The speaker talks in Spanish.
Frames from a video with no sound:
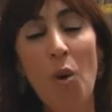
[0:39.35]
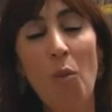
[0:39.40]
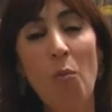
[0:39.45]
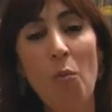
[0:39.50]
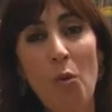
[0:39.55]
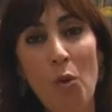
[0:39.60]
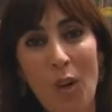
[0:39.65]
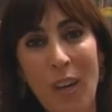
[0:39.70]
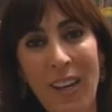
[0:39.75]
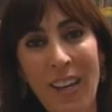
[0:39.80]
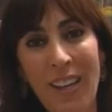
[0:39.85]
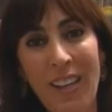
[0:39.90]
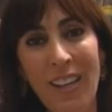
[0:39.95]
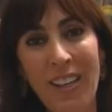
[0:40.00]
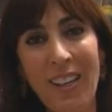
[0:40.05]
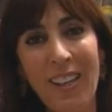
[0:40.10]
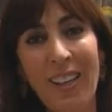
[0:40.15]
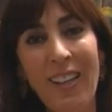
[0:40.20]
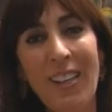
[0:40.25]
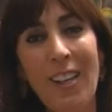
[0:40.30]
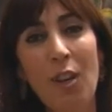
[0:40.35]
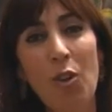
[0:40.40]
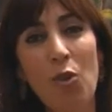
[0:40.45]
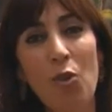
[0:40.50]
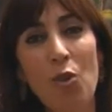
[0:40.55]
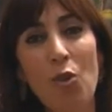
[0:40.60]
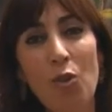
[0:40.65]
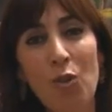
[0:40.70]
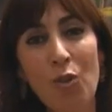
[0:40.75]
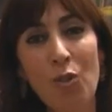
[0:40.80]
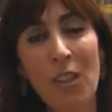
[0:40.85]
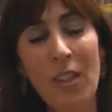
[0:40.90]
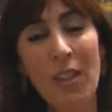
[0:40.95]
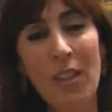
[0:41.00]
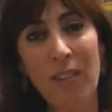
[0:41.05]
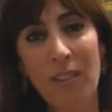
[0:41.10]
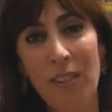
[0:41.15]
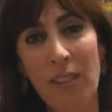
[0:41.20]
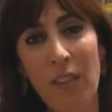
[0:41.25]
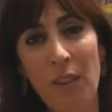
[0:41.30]
Mujeres que conocen
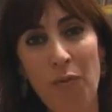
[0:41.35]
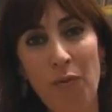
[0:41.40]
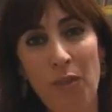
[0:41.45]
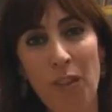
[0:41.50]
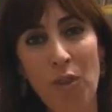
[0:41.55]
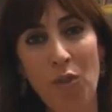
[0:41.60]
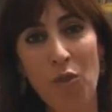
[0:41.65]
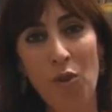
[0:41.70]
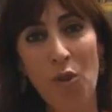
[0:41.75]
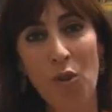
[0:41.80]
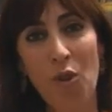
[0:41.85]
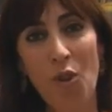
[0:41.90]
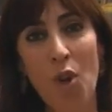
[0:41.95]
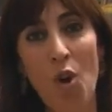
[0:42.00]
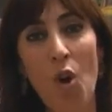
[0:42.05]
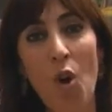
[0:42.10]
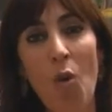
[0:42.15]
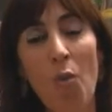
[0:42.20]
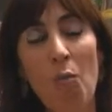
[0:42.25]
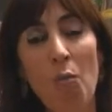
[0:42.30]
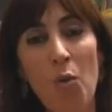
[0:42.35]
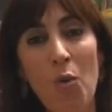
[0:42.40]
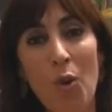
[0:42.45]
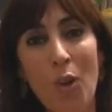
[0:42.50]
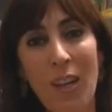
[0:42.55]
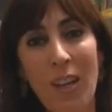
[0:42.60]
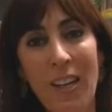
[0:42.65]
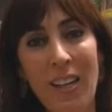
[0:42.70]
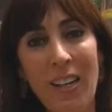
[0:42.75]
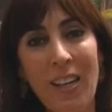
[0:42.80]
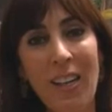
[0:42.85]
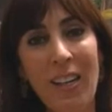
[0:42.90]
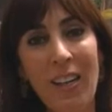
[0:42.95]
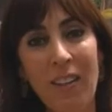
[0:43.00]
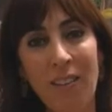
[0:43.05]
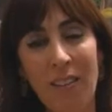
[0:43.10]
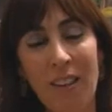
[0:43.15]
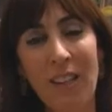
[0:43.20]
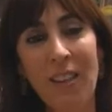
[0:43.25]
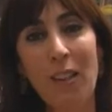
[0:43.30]
el sacrificio, mujeres que
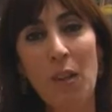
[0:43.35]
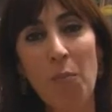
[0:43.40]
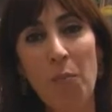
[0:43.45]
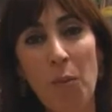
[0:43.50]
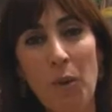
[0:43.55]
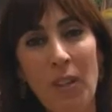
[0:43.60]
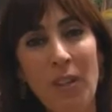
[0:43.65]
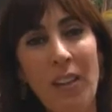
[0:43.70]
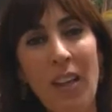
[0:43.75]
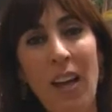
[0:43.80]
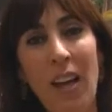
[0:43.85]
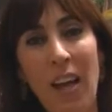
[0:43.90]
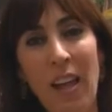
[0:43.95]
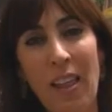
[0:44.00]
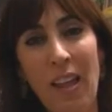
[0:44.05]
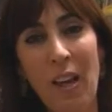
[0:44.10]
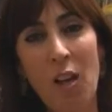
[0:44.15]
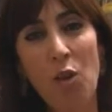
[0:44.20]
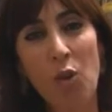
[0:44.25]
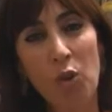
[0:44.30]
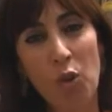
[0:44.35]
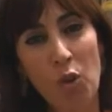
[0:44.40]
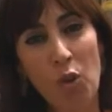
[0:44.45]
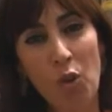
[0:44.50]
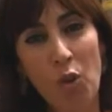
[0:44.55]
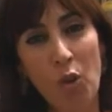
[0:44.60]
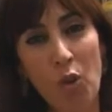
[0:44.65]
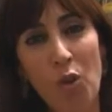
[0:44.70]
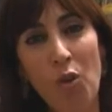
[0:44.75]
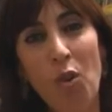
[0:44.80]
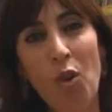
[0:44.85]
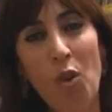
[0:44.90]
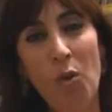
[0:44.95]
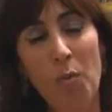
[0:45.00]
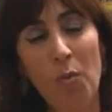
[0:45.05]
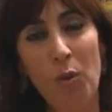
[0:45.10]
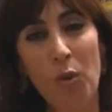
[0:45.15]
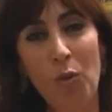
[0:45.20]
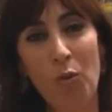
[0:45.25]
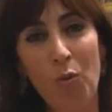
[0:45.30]
están dispuestas a darlo todo
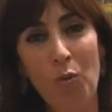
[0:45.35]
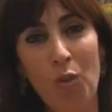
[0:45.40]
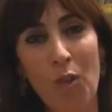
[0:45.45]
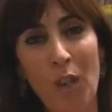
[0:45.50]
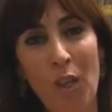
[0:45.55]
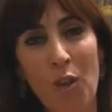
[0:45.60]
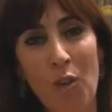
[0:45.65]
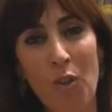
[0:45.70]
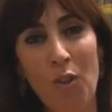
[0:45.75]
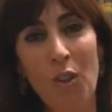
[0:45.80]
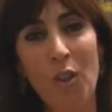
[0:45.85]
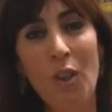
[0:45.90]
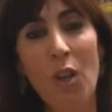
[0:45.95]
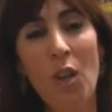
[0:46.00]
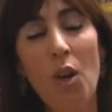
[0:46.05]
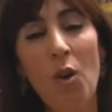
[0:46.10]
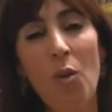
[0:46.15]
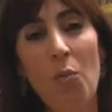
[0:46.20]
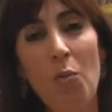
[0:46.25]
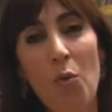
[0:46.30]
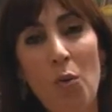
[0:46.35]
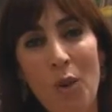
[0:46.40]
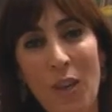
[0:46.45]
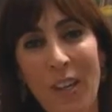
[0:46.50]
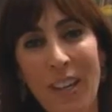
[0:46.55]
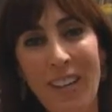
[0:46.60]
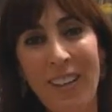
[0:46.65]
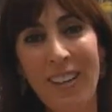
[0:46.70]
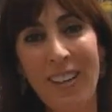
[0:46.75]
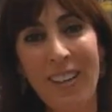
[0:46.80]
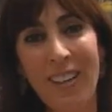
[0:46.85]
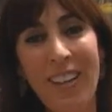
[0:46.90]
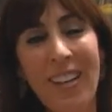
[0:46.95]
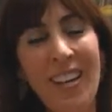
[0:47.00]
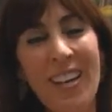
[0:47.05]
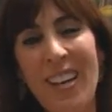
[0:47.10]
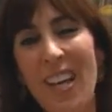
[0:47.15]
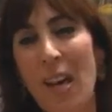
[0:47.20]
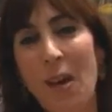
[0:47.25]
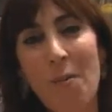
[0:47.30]
por sus hijos. Mujer,
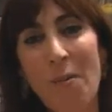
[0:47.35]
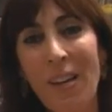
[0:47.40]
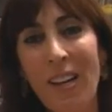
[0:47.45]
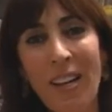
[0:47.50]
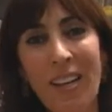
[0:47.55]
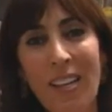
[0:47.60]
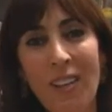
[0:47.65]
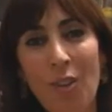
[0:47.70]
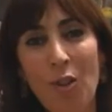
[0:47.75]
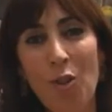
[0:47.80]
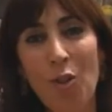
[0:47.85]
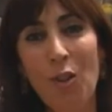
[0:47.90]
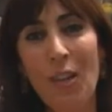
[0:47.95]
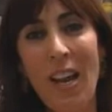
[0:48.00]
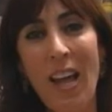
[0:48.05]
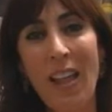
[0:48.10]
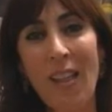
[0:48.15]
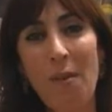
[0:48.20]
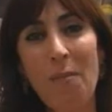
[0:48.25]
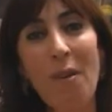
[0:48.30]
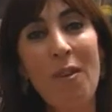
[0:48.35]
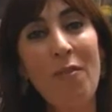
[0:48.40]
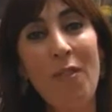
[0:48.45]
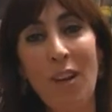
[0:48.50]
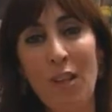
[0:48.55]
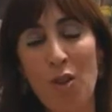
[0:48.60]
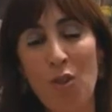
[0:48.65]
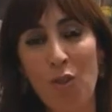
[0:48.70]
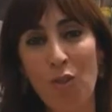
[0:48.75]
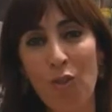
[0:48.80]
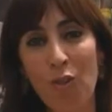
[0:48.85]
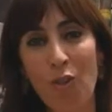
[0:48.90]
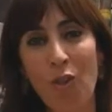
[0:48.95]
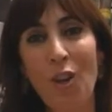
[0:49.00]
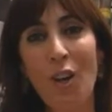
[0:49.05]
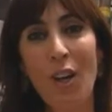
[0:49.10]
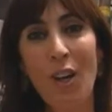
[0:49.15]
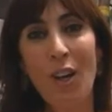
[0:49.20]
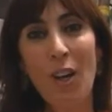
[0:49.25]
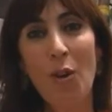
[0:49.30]
nada más lindo, nada más valioso,
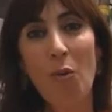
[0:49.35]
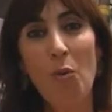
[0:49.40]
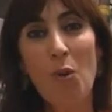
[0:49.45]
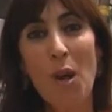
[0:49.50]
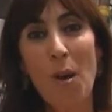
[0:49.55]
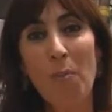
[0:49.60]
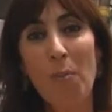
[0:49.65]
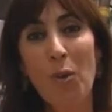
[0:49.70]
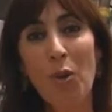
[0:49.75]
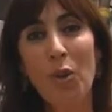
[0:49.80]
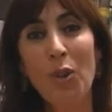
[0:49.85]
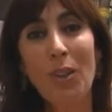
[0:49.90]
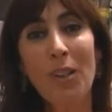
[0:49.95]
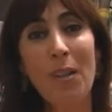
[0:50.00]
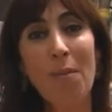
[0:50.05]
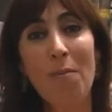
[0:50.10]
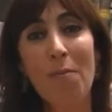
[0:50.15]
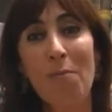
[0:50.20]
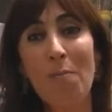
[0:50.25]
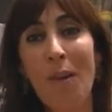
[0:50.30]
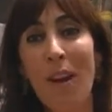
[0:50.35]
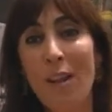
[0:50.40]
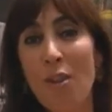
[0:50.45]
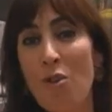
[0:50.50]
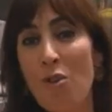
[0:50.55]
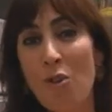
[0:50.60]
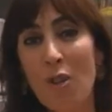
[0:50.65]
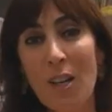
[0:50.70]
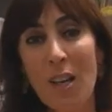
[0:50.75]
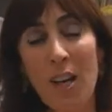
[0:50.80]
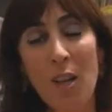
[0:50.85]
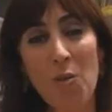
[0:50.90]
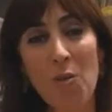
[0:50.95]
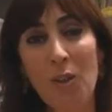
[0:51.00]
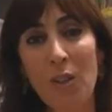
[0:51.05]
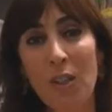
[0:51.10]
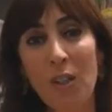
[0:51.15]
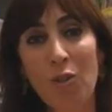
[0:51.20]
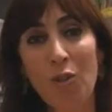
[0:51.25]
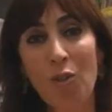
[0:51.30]
un aporte mayor a
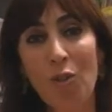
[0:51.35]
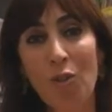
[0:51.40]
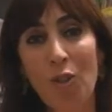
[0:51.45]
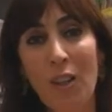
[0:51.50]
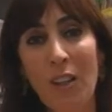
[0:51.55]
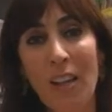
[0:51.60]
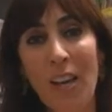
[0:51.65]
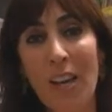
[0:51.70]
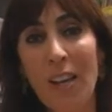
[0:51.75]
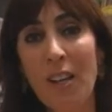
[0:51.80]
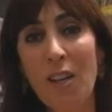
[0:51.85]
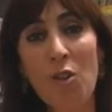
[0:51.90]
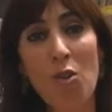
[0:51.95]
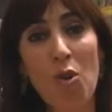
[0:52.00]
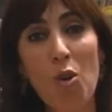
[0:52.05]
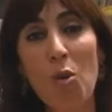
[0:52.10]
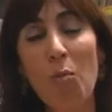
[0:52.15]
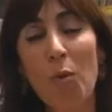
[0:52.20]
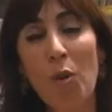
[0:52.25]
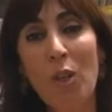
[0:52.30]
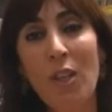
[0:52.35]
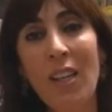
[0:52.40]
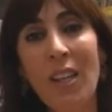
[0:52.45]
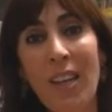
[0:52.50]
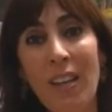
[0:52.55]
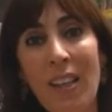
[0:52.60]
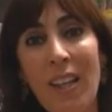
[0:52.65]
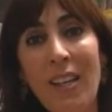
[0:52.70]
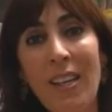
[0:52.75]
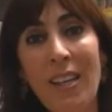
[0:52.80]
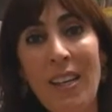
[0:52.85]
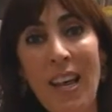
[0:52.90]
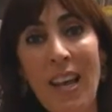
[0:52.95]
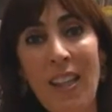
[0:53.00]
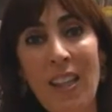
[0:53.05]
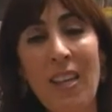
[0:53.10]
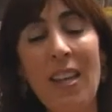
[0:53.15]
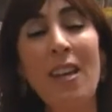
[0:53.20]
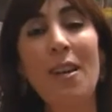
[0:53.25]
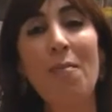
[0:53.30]
nuestra sociedad no lo podría dar
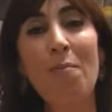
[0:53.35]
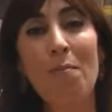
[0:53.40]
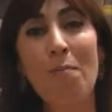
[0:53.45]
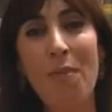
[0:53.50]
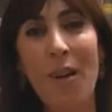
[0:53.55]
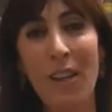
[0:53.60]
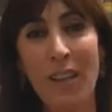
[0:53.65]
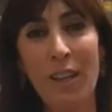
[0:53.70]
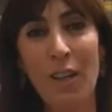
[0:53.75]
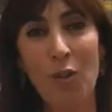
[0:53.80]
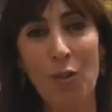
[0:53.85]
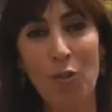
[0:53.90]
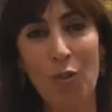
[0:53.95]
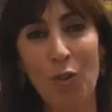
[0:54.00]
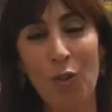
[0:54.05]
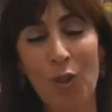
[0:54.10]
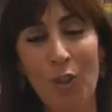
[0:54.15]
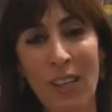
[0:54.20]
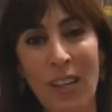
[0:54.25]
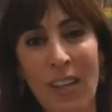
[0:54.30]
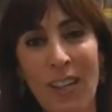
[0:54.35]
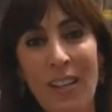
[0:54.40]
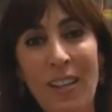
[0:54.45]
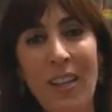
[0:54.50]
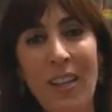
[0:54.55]
nadie más que nosotras.